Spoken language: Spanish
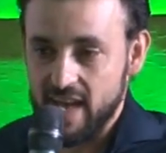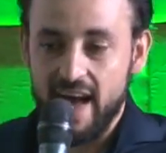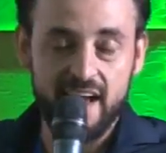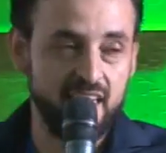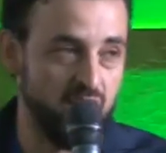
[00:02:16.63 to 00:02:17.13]

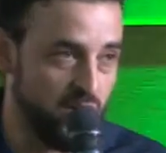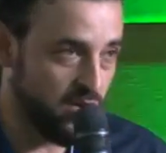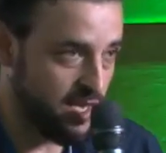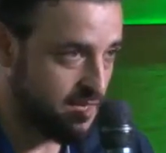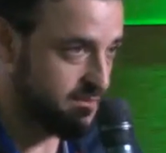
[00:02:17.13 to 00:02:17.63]
a qué
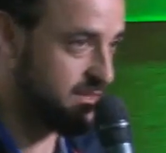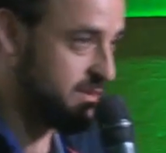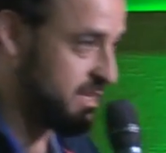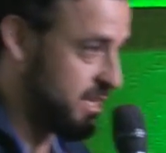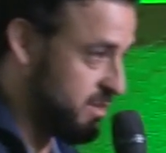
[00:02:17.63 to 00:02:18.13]
hora de
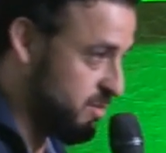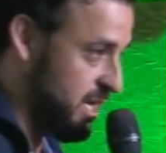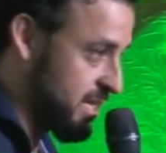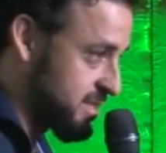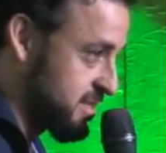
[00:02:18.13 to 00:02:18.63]
venir a tu
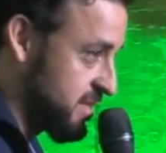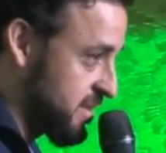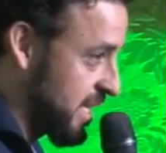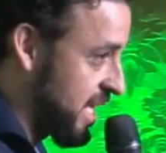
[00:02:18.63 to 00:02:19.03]
casa,